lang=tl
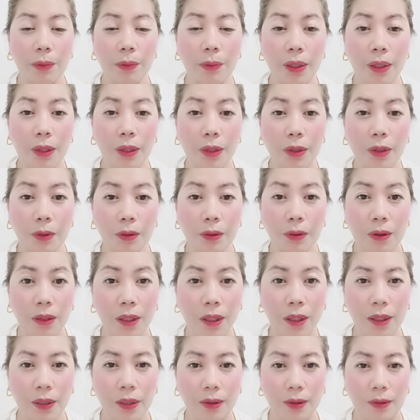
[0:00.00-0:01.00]
kung
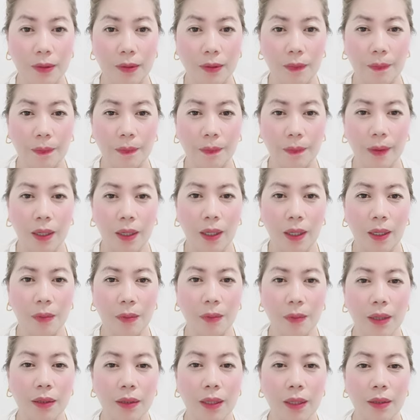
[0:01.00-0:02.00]
ikaw ay may
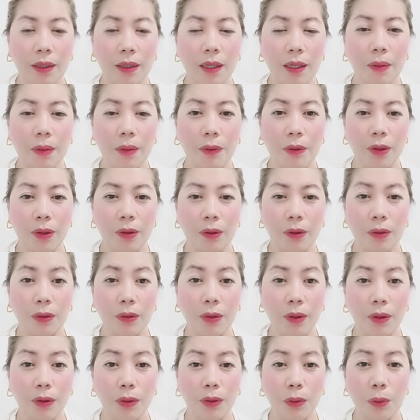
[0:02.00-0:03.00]
bisita at
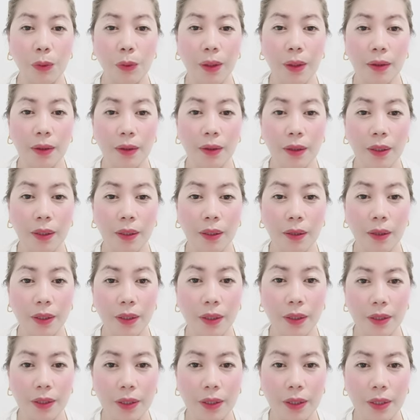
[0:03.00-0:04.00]
Nais
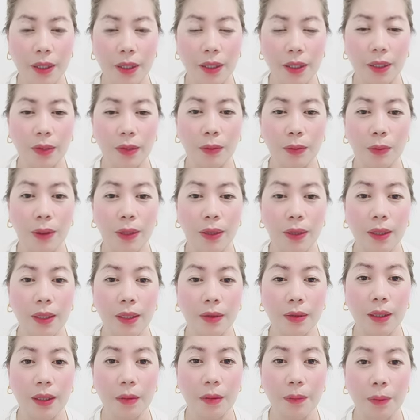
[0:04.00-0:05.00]
mo na sila ay
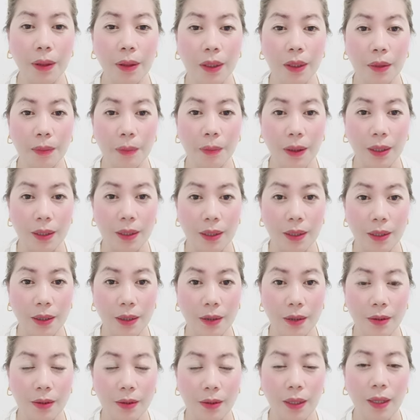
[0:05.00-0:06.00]
magsuot ng
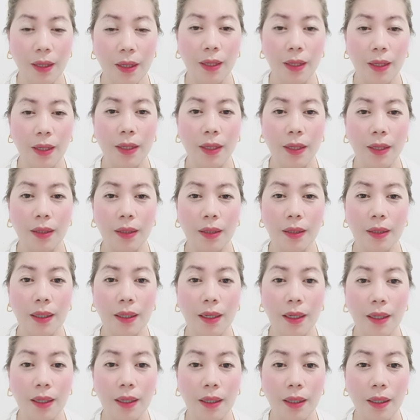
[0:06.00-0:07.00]
tsinelas at hindi
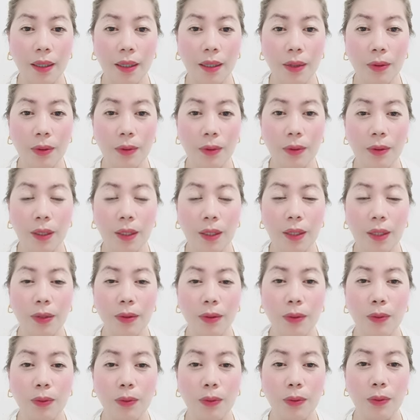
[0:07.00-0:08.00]
ang kanilang
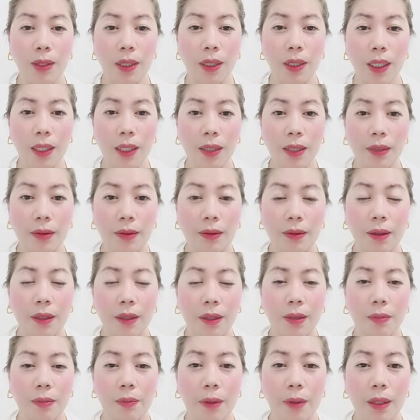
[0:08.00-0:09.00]
sapatos. Maghanda
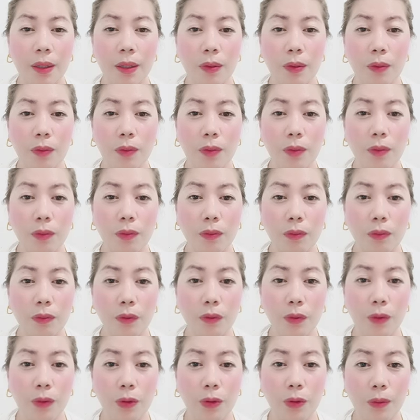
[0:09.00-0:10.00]
ka ng
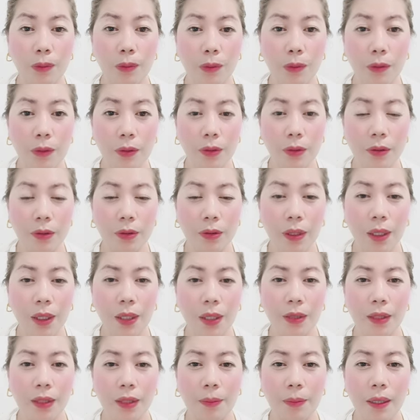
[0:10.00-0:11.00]
tsinelas na para
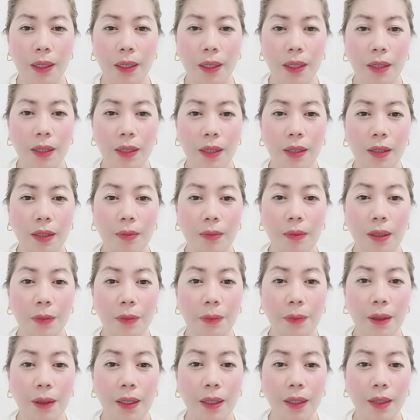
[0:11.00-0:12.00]
lamang sa
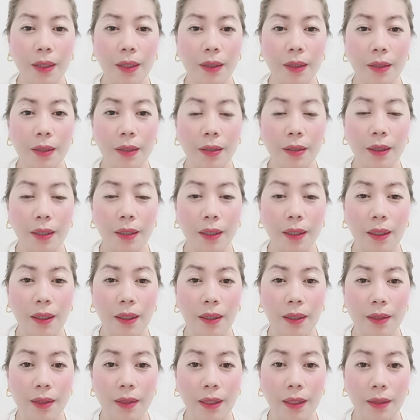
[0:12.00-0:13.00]
mga bisita
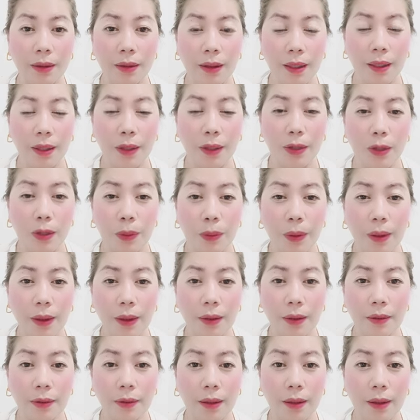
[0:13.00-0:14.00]
upang
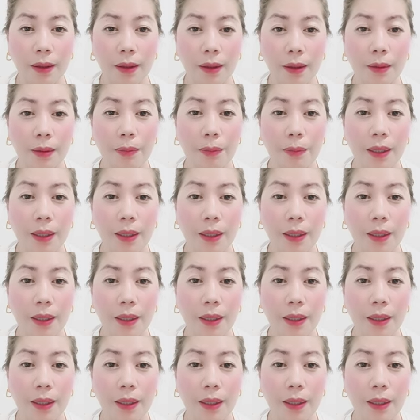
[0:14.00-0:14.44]
hindi